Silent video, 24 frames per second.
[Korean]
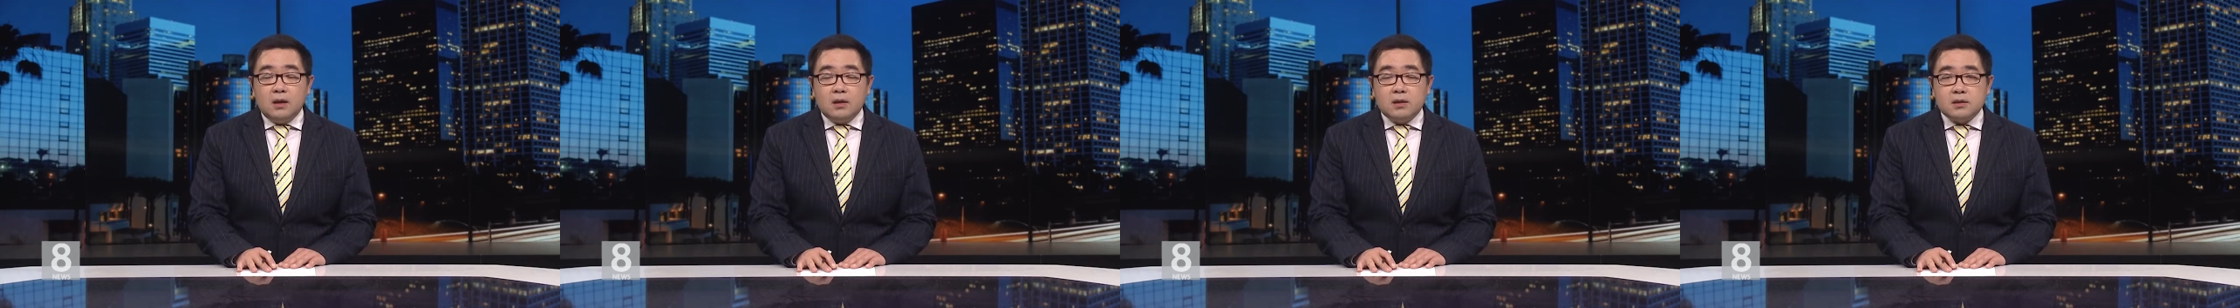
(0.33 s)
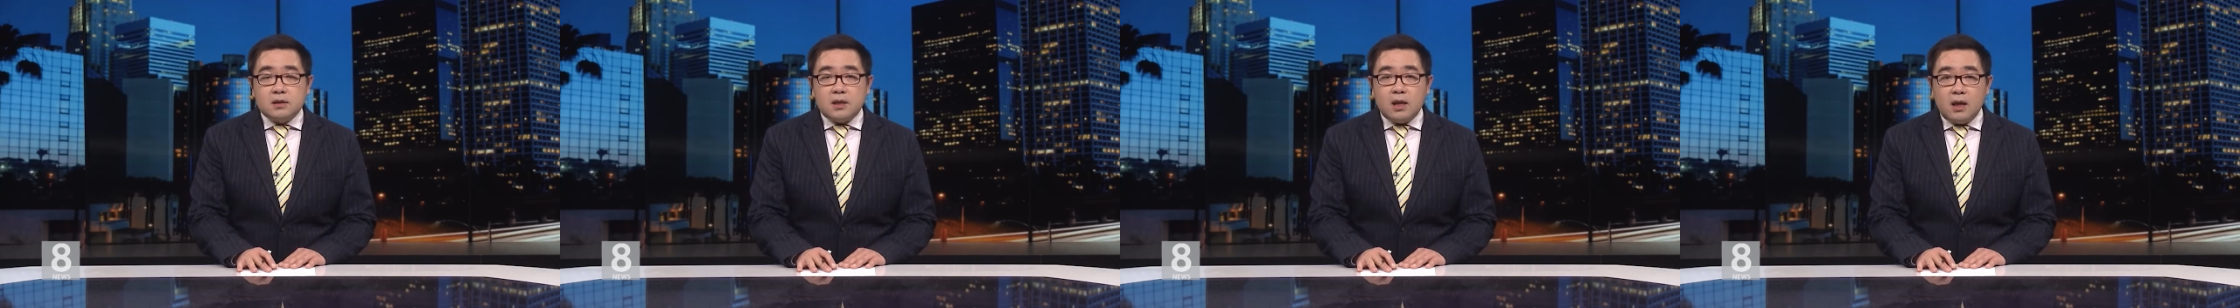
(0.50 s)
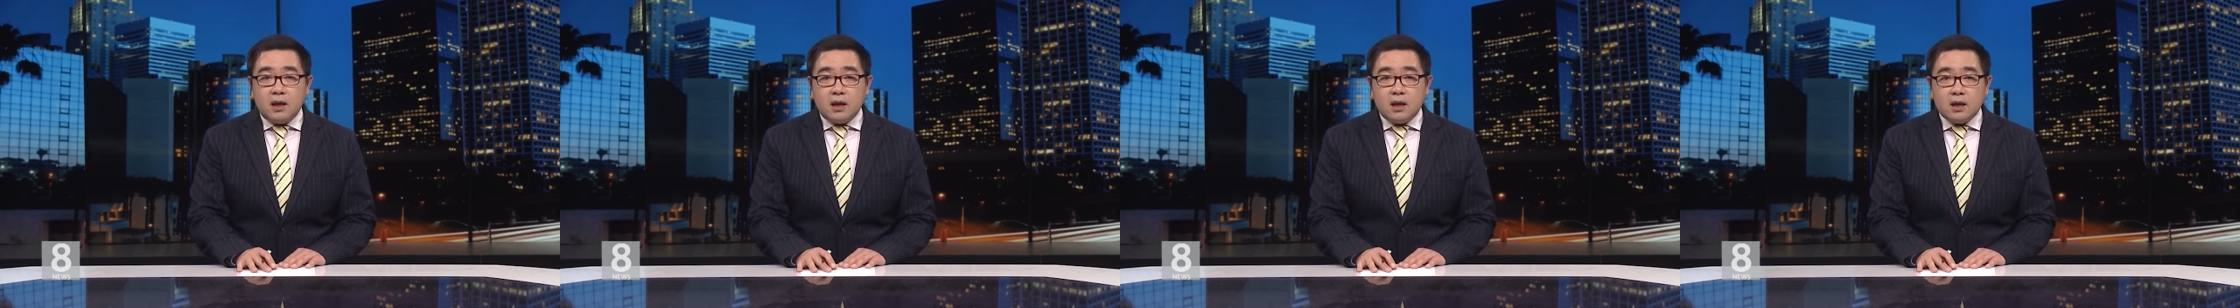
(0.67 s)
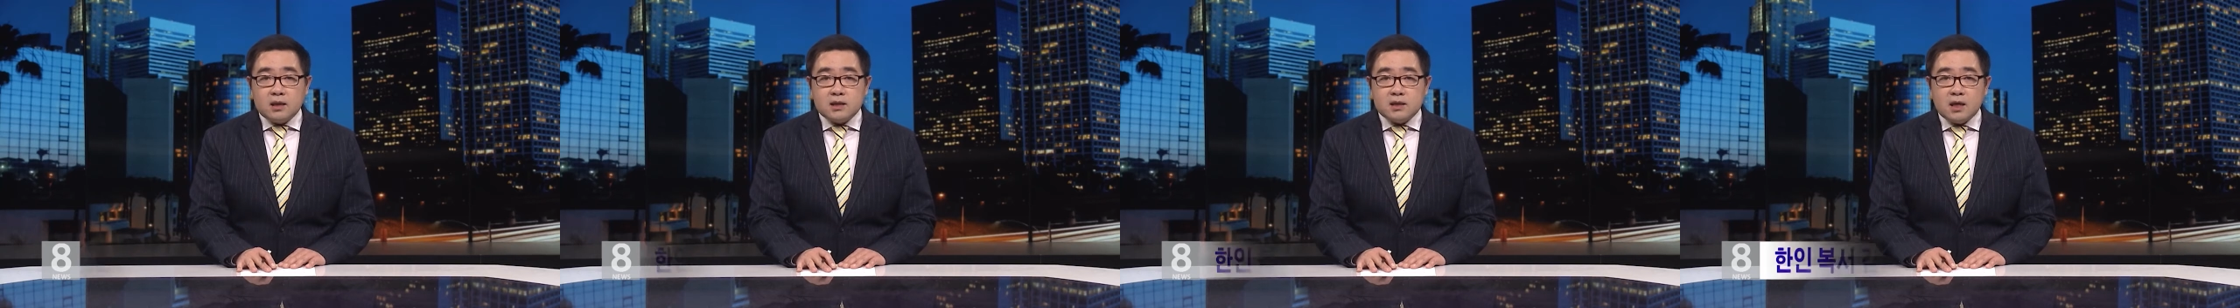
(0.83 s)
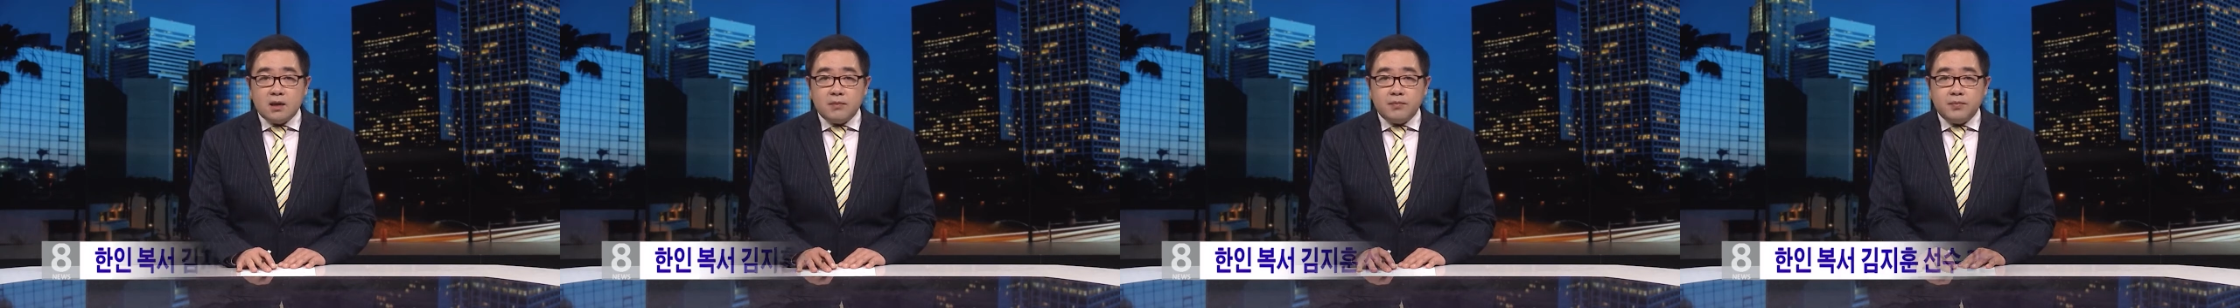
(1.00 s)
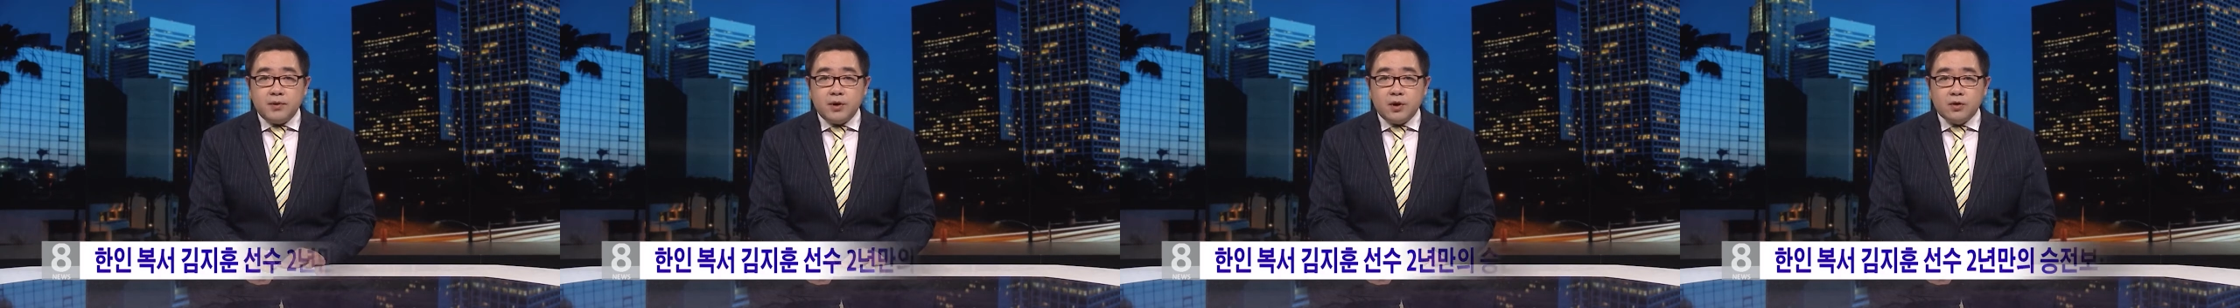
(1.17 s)
세계
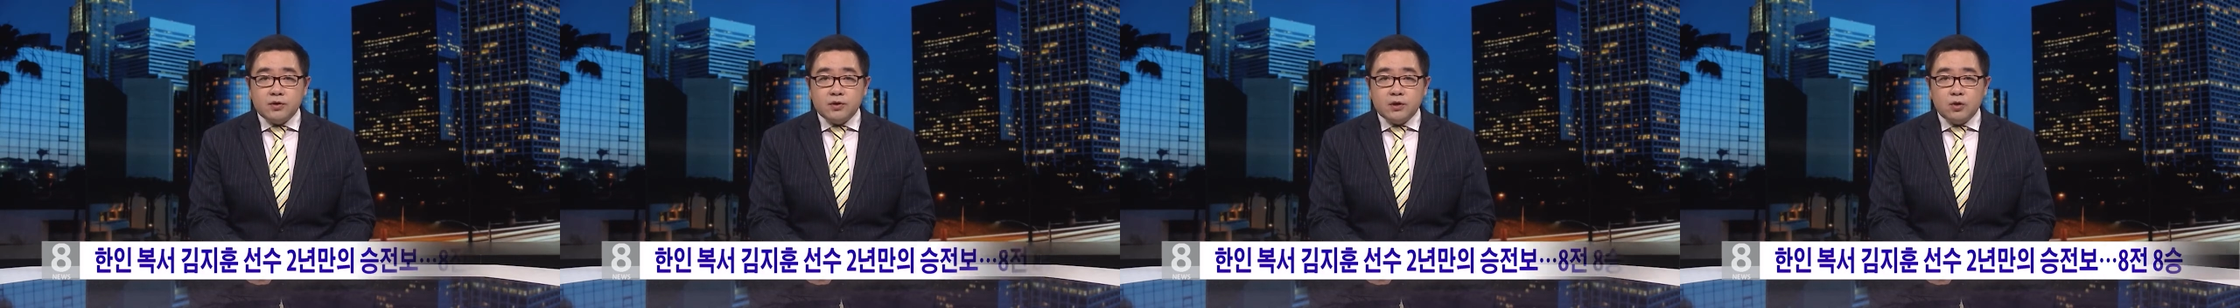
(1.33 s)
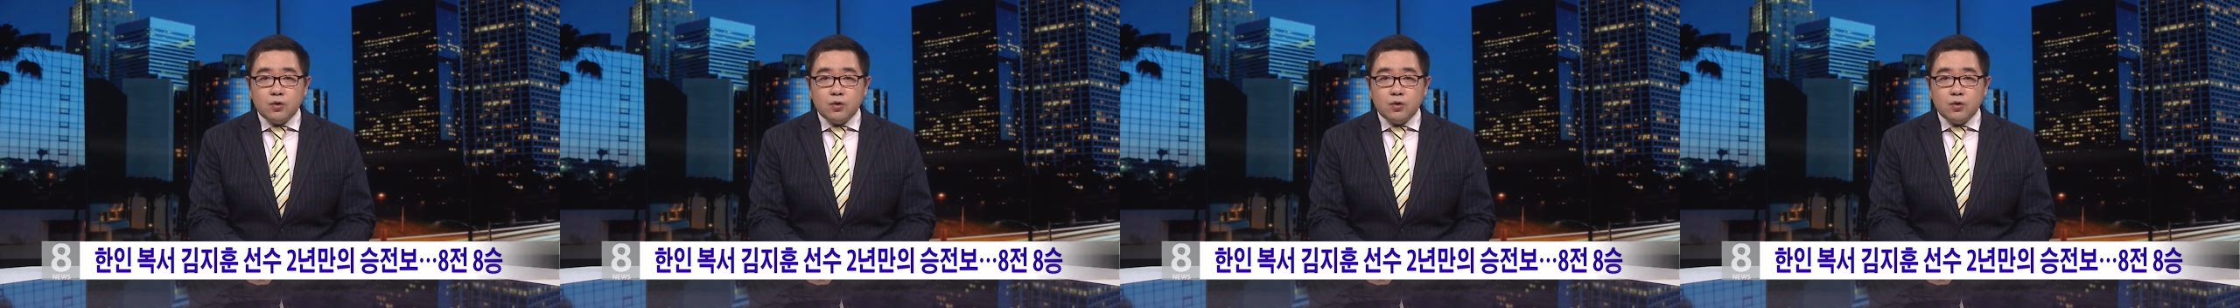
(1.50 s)
챔피언을